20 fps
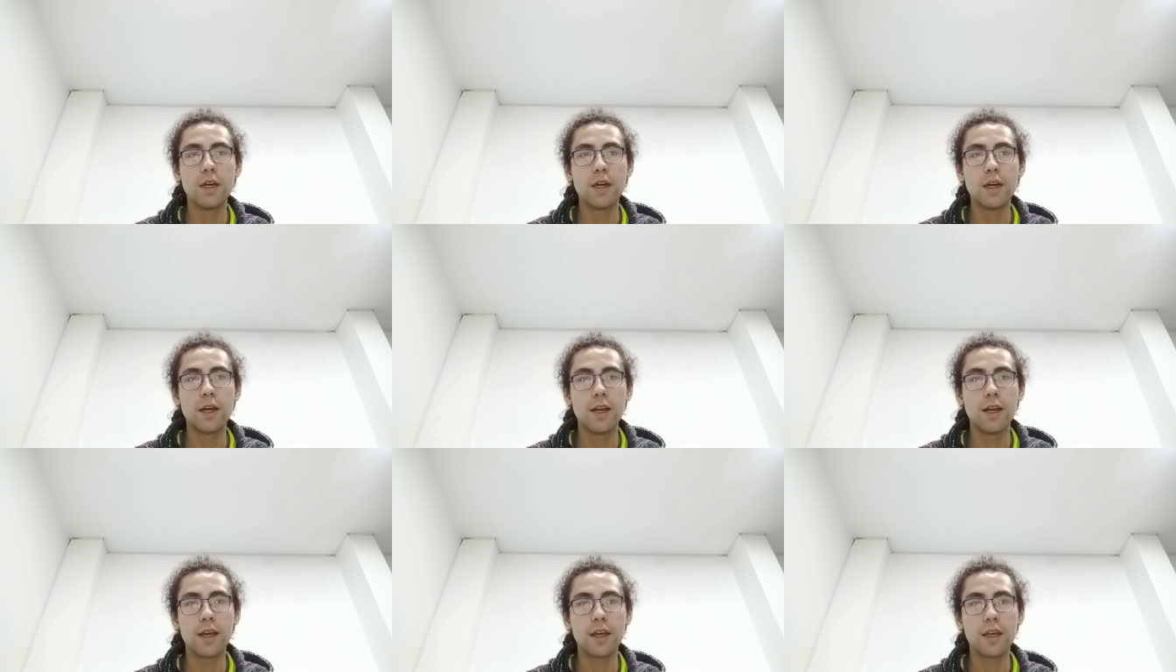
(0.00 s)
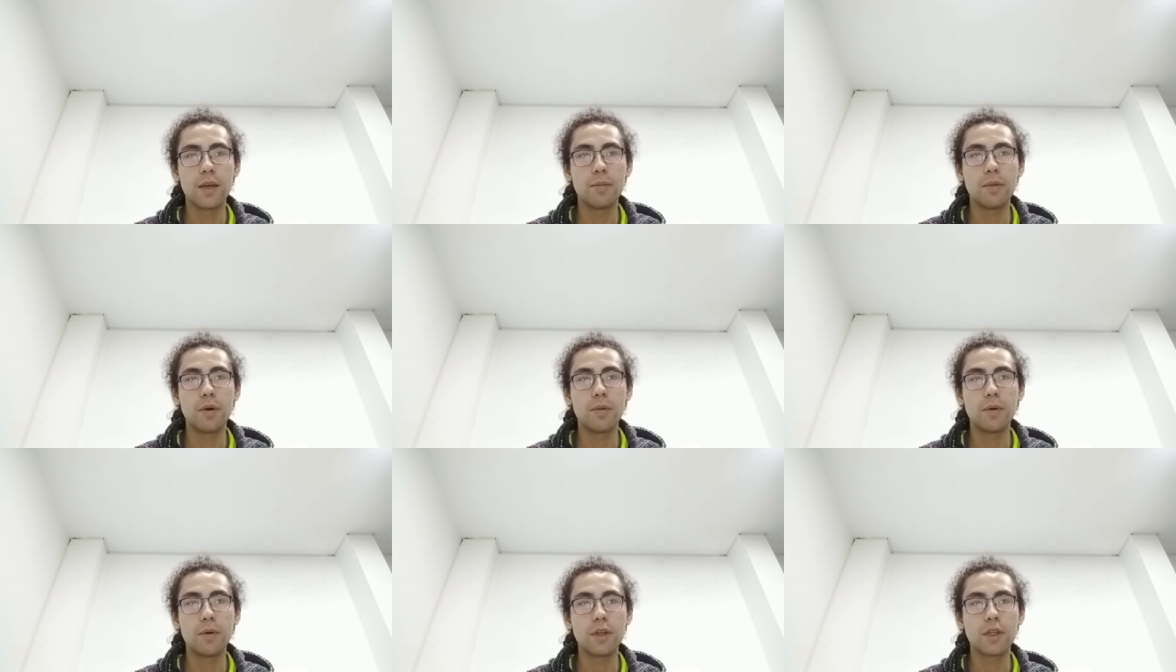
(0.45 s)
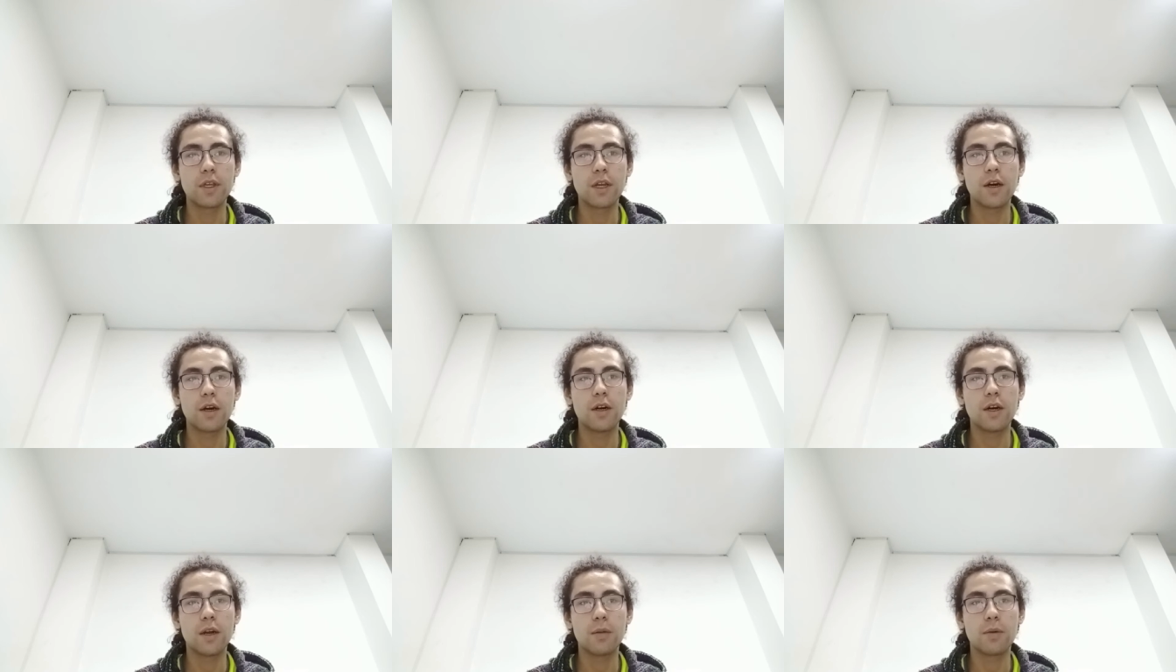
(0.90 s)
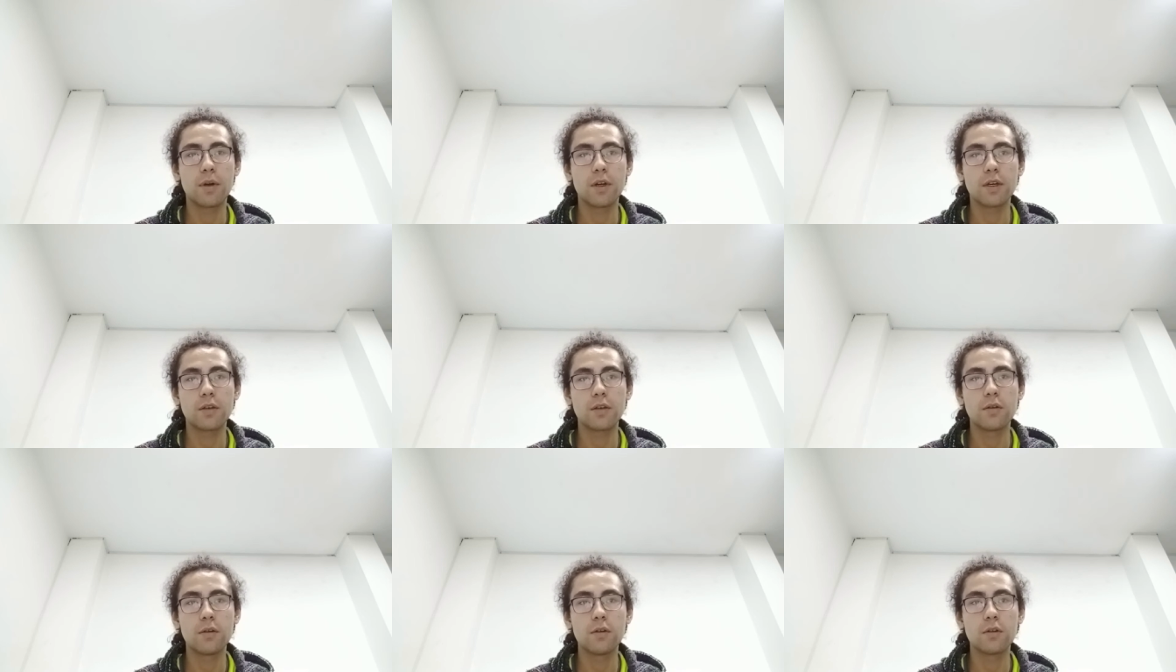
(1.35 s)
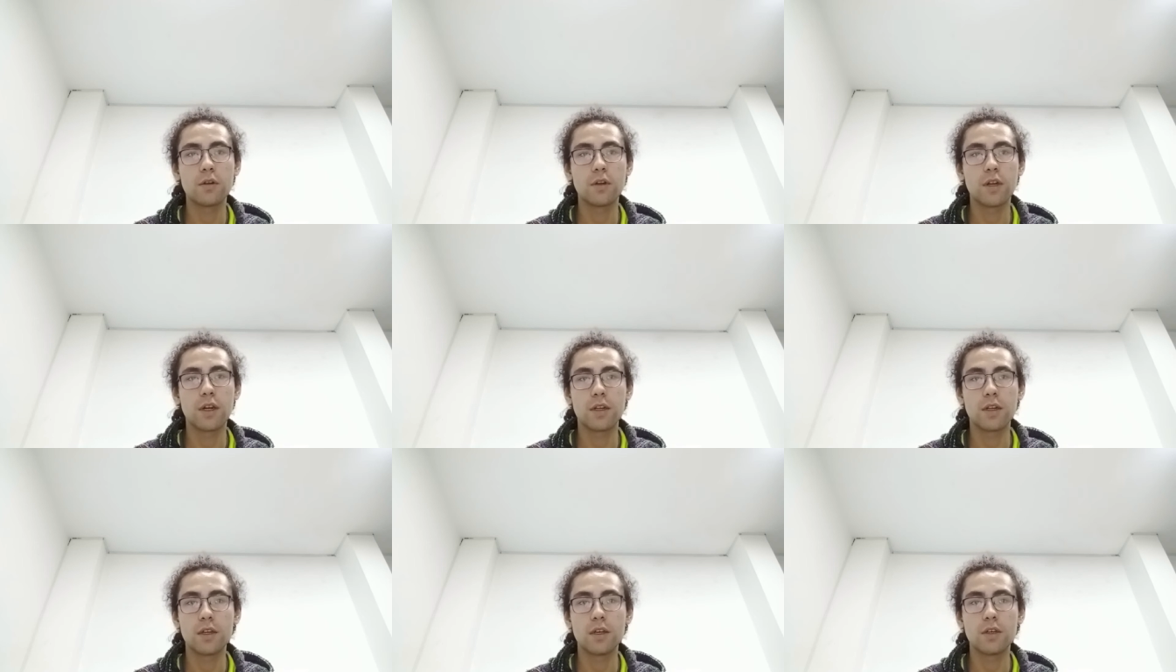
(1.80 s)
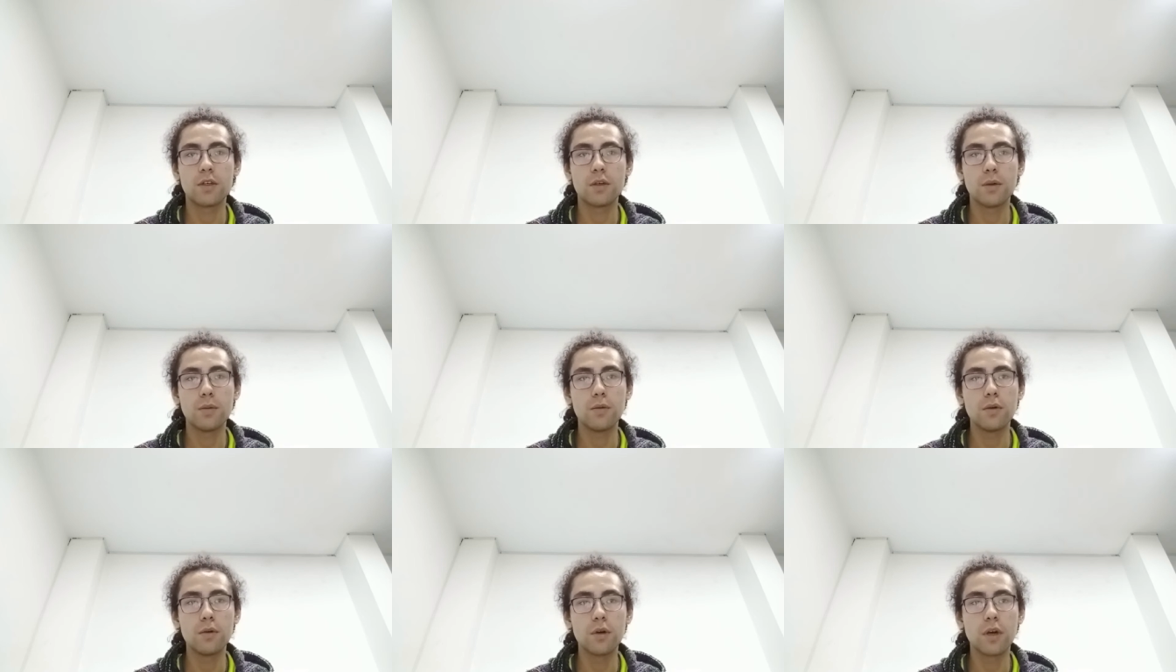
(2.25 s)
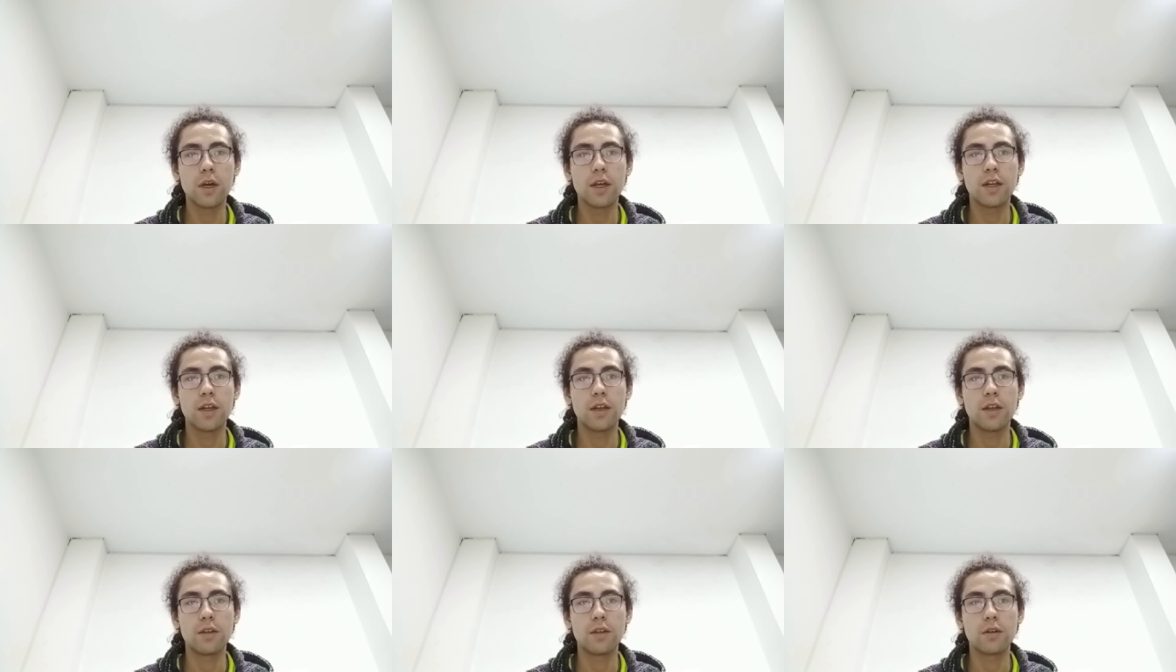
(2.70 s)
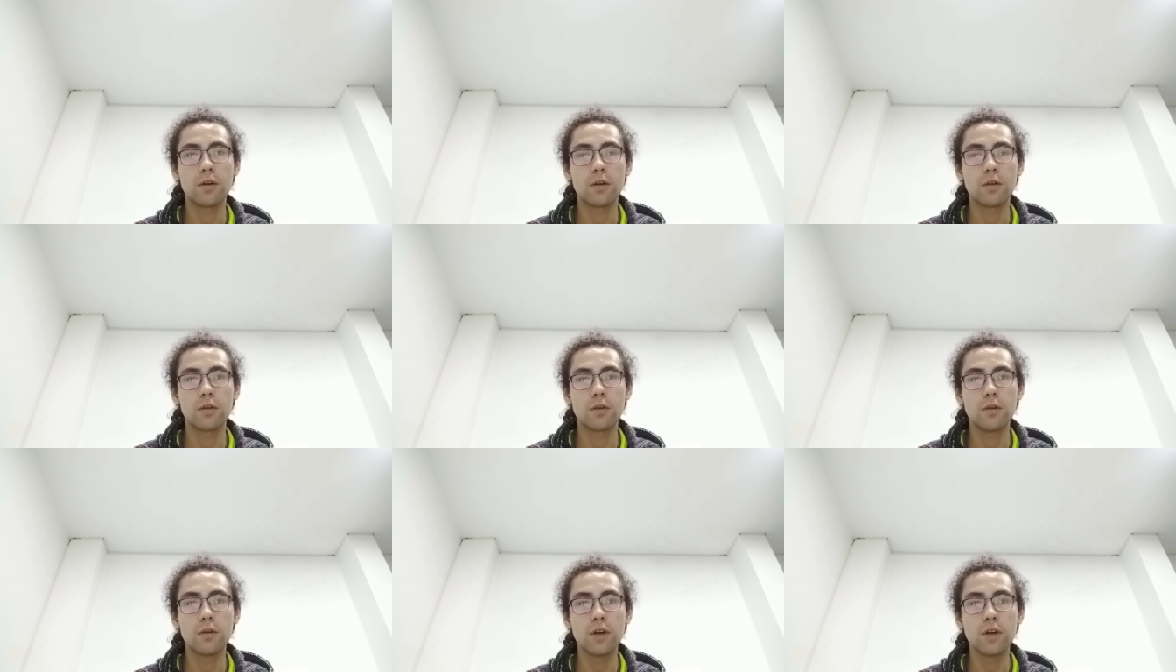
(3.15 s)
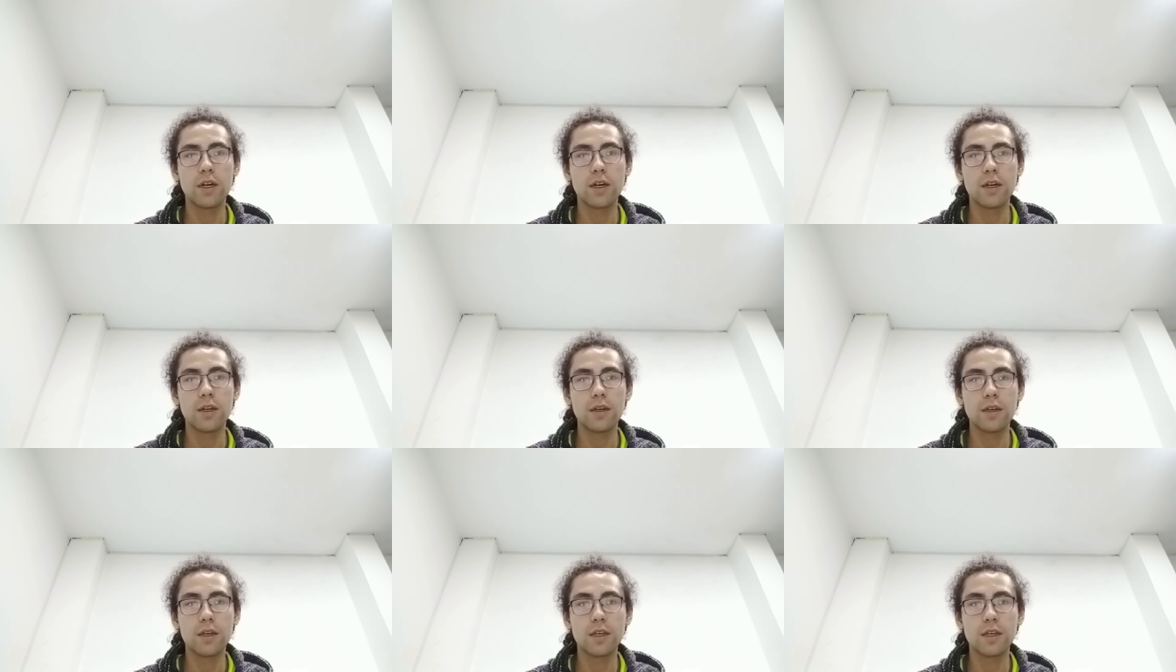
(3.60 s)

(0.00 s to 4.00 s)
el equipo puede trabajar para solucionar dicho bug en el entorno local